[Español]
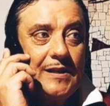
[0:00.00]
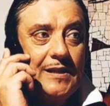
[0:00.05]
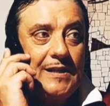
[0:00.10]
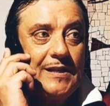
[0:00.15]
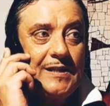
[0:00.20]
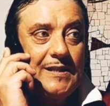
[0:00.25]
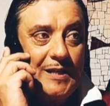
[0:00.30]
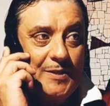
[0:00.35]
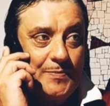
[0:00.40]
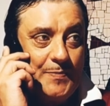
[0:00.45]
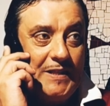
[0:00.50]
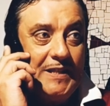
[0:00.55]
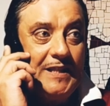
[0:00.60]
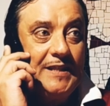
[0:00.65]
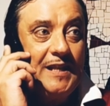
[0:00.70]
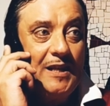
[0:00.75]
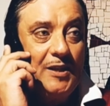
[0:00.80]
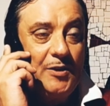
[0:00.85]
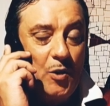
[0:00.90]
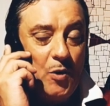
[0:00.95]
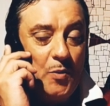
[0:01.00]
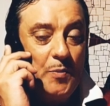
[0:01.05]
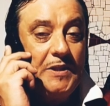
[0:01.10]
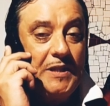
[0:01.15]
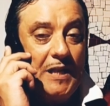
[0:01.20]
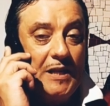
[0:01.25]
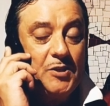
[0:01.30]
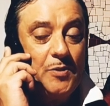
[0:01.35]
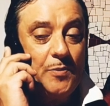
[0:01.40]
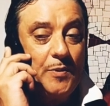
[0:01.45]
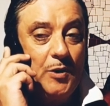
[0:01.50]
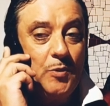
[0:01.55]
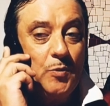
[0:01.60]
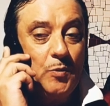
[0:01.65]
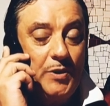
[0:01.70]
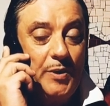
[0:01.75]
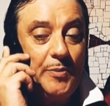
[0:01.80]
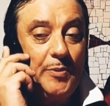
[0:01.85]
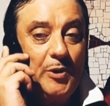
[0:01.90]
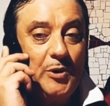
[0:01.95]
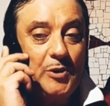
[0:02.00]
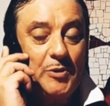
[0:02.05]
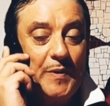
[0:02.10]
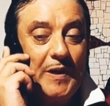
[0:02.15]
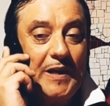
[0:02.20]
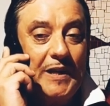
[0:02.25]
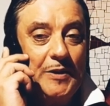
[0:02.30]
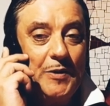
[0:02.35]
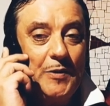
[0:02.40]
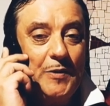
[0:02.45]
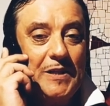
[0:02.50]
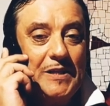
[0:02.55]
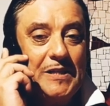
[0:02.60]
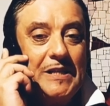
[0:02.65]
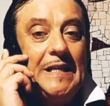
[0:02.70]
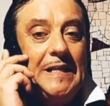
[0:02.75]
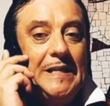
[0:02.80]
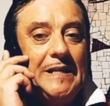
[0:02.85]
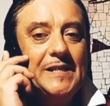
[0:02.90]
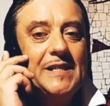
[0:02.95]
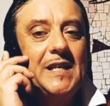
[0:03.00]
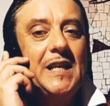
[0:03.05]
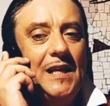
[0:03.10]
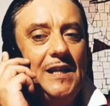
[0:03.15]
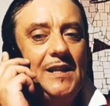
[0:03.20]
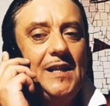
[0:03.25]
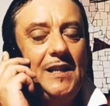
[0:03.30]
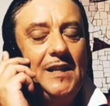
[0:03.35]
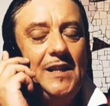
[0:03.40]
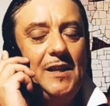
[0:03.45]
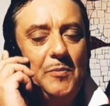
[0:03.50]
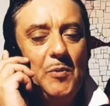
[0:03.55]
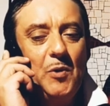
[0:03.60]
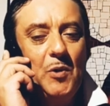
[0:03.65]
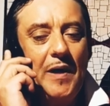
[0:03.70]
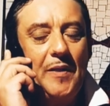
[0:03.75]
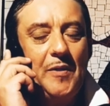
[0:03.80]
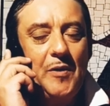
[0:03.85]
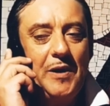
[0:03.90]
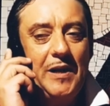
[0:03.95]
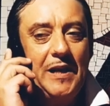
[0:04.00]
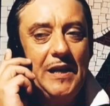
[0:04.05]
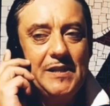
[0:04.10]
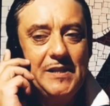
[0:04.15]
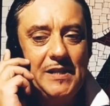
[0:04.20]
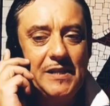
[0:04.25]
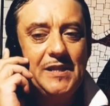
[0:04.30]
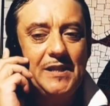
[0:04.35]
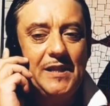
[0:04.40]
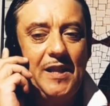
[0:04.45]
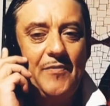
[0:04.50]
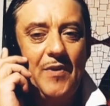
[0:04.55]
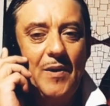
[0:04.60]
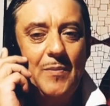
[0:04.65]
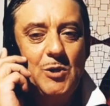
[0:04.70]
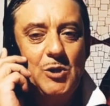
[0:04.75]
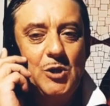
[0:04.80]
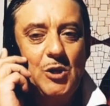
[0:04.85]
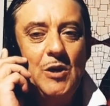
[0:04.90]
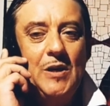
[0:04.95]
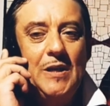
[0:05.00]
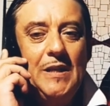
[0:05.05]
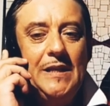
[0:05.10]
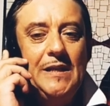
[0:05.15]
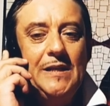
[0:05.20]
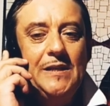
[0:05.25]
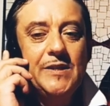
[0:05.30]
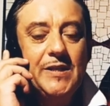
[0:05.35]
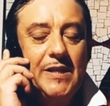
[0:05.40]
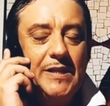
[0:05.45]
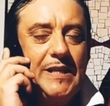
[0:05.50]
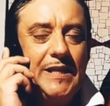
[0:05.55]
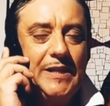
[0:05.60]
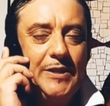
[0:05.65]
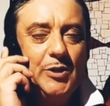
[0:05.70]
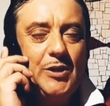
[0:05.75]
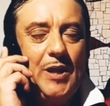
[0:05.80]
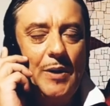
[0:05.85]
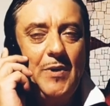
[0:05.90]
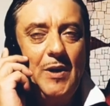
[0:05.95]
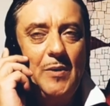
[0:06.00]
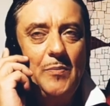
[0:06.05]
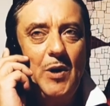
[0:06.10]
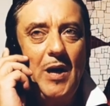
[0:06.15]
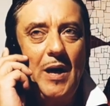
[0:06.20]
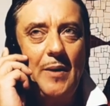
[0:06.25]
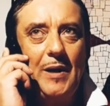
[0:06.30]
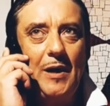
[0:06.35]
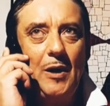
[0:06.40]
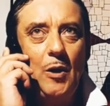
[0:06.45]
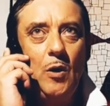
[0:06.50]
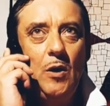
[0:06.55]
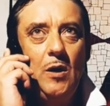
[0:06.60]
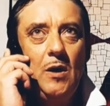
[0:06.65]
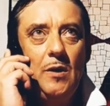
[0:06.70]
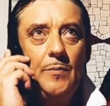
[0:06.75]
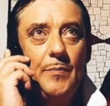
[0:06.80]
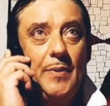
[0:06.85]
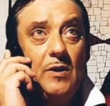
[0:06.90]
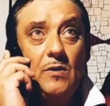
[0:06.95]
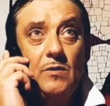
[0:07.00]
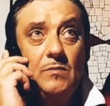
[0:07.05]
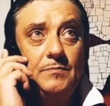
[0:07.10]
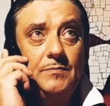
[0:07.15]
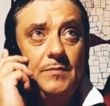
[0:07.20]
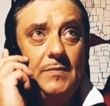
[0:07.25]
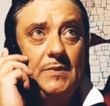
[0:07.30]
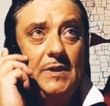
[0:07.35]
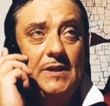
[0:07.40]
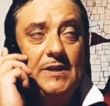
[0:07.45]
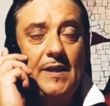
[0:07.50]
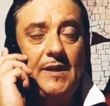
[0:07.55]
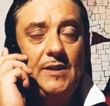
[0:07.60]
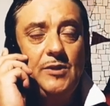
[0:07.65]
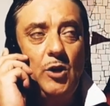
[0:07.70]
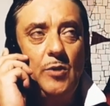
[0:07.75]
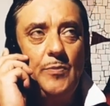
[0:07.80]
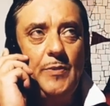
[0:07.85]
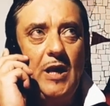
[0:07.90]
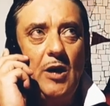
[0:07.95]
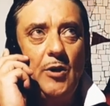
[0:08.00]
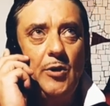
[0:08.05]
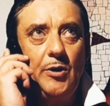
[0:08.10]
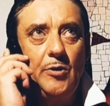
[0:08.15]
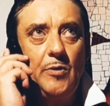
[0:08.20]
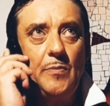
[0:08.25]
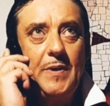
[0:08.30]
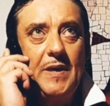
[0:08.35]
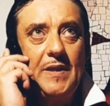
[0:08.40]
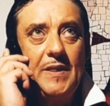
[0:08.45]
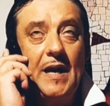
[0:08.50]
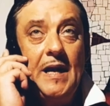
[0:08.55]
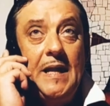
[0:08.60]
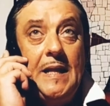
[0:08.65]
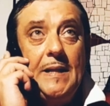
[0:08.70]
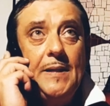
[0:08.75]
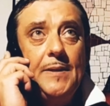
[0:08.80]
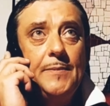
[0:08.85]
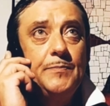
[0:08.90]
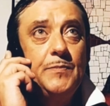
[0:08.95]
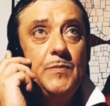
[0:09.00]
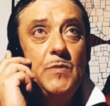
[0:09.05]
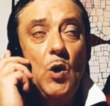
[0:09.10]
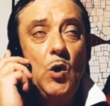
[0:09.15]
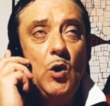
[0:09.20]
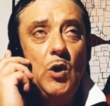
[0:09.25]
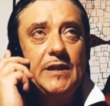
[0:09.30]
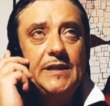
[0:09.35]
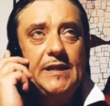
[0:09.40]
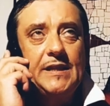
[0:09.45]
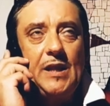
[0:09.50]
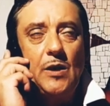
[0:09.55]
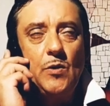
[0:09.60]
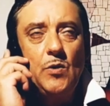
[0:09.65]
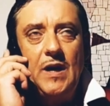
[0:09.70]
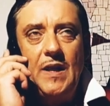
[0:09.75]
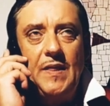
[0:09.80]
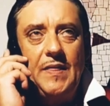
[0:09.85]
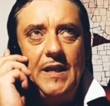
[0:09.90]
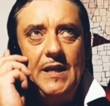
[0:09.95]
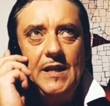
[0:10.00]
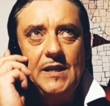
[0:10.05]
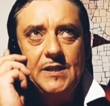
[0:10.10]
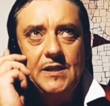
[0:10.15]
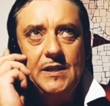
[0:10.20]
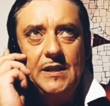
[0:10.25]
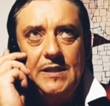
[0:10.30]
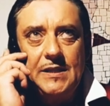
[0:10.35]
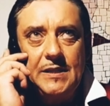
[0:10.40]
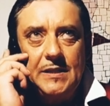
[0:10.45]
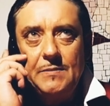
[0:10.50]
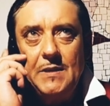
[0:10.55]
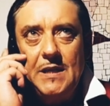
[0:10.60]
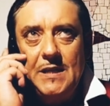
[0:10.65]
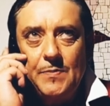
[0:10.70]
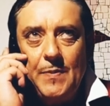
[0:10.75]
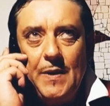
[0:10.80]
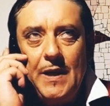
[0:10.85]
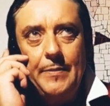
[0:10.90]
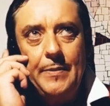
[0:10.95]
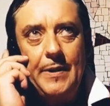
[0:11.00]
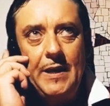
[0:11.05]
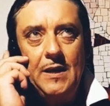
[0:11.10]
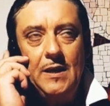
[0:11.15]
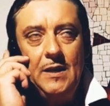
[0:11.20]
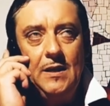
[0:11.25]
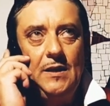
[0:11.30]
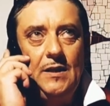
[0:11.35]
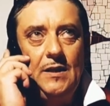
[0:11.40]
que estás pendiente del documental sobre el cultivo de los mejillones. Sí, el del divulgador inglés este tan famoso. Sí, sí, yo también voy a verlo, pero mm, hasta dentro de media hora no empieza. No, lo que te tengo que decir es, es, breve.